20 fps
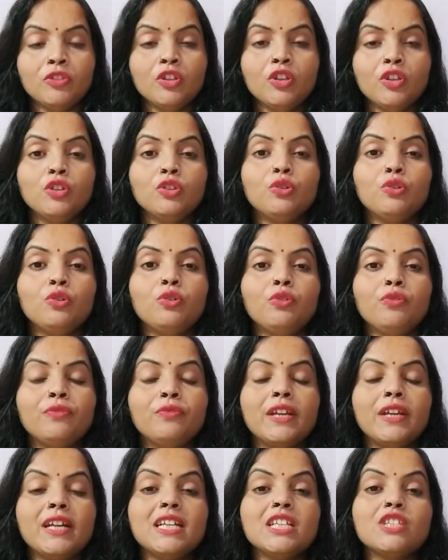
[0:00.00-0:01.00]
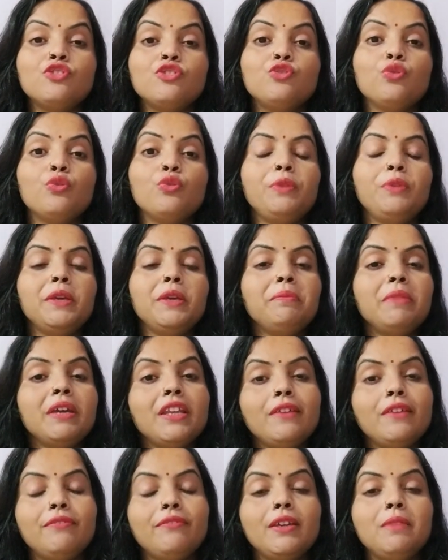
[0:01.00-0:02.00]
तो फ्रेंड्स जो भी
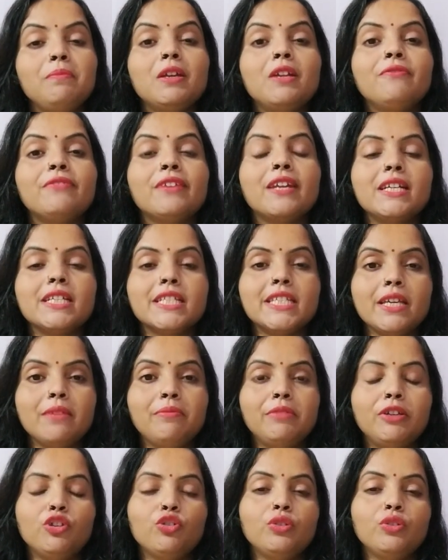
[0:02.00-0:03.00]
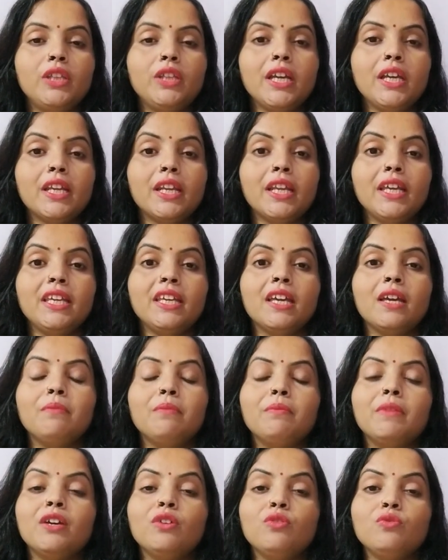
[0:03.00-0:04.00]
मेरी फीमेल फ्रेंड्स ये वीडियो देख रही हैं
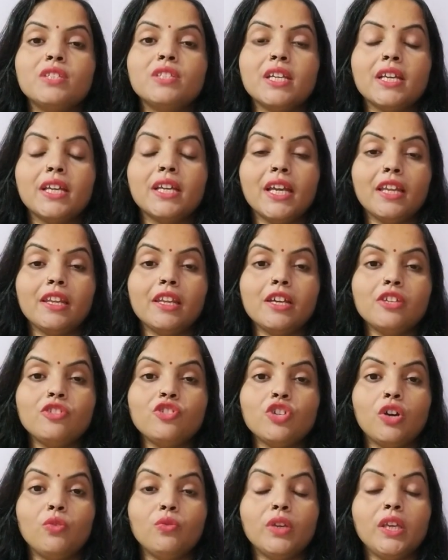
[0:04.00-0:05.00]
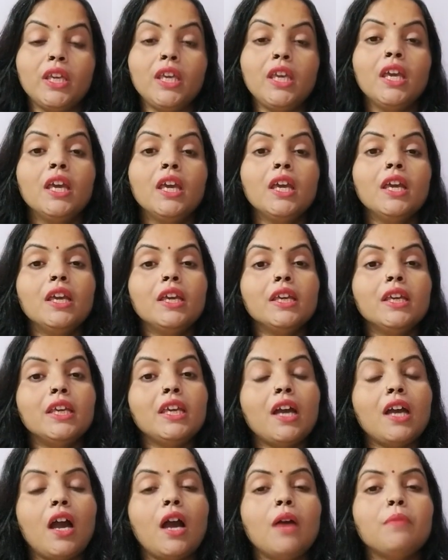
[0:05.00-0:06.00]
मैं उनसे कहना चाहूँगी कि
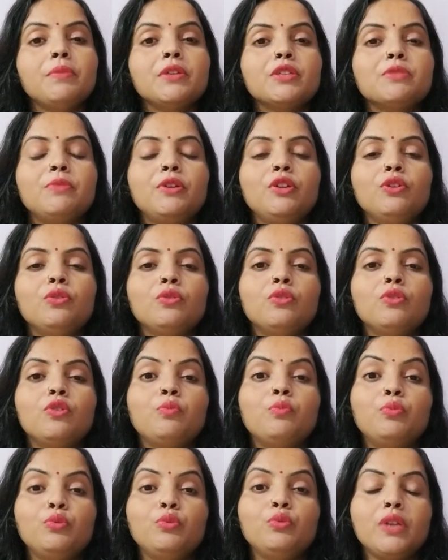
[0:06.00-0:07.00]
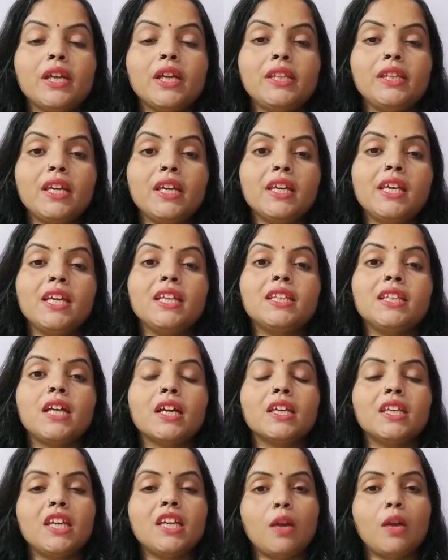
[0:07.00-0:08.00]
आप इस वीडियो को पूरा देखिए
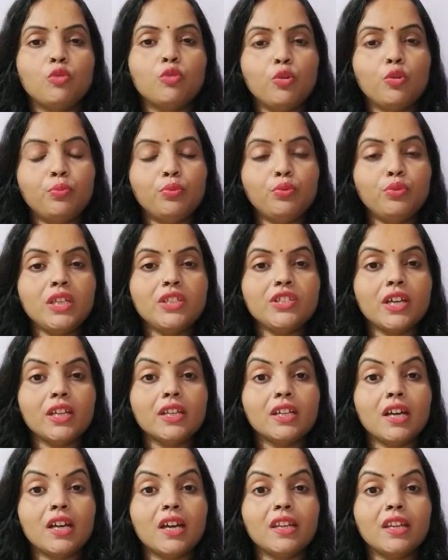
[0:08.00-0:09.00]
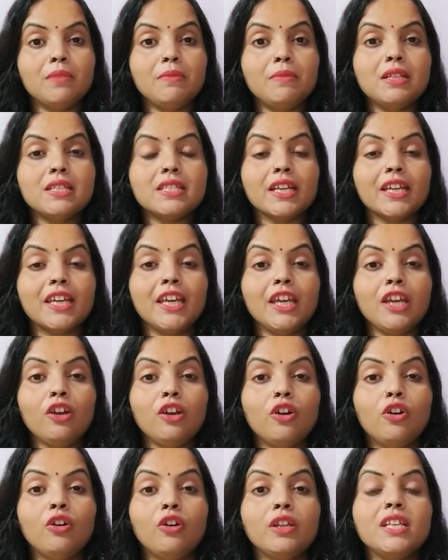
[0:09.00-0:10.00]
ताकि आपको पूरी जानकारी मिल सके
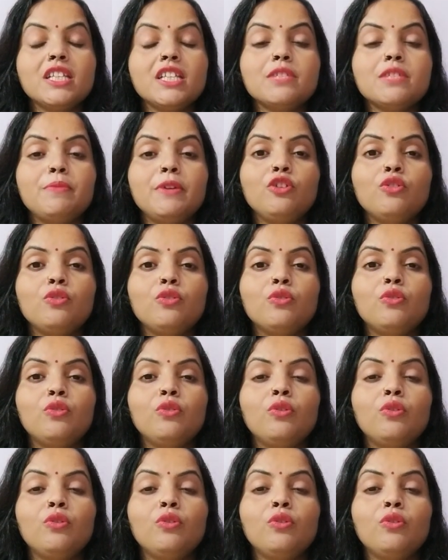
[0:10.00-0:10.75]
और इस वीडियो को